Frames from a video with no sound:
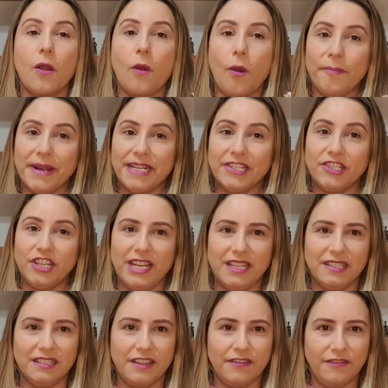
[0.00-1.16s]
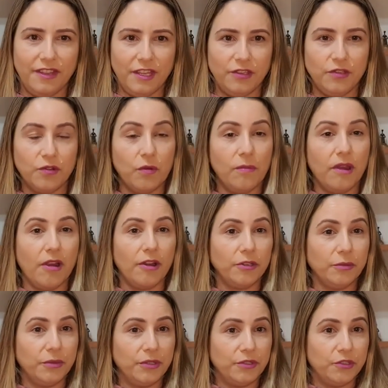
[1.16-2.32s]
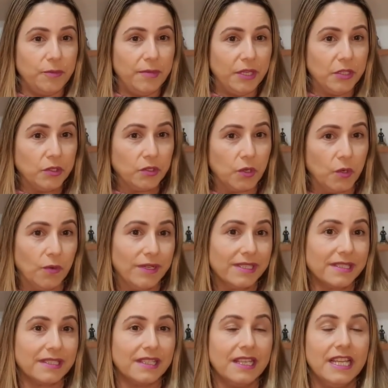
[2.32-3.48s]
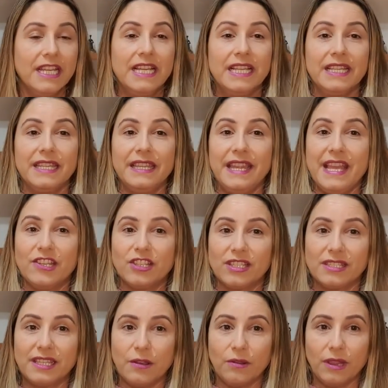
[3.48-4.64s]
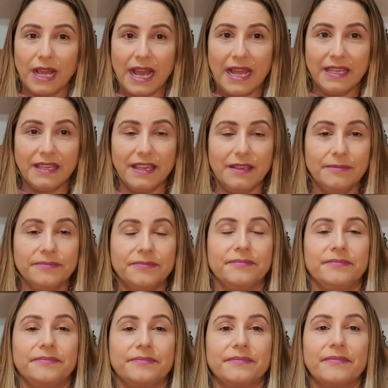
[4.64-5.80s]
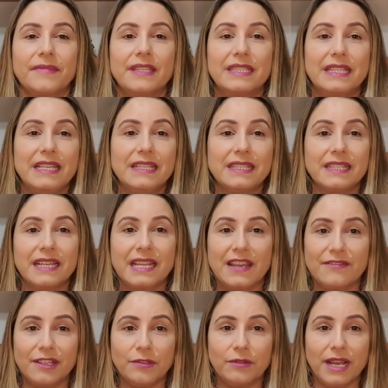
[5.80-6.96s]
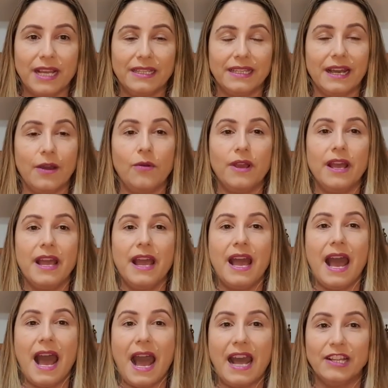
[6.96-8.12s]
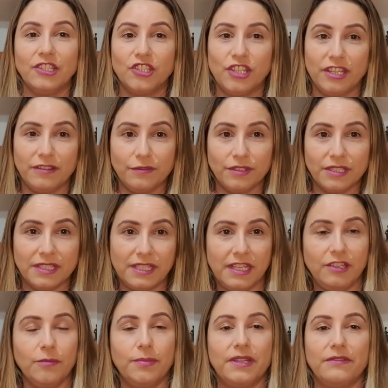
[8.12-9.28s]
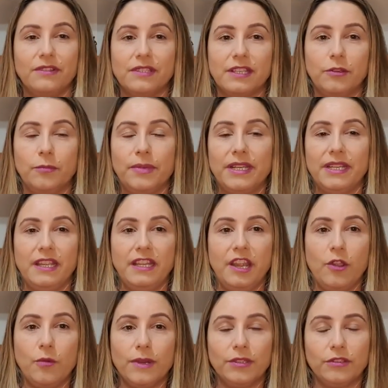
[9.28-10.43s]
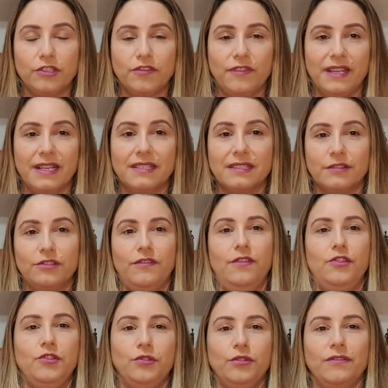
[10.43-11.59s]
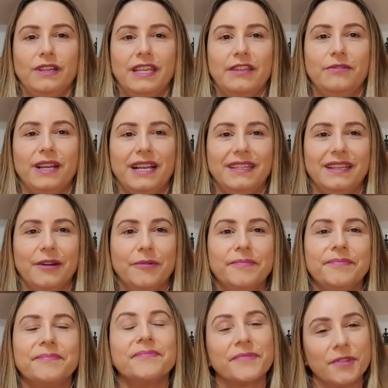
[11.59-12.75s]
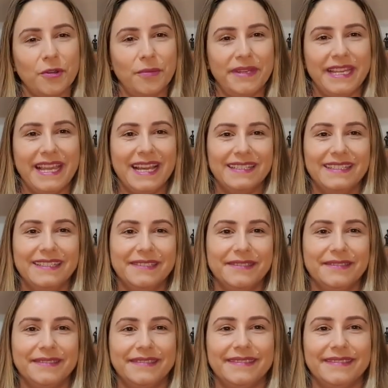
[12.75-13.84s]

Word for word: Compartilhe esse vídeo com o maior número de pessoas. Deixa seu like. Se inscreva no canal. Ative o sino para você não perder nenhuma notificação de vídeo novo aqui do canal. Obrigada!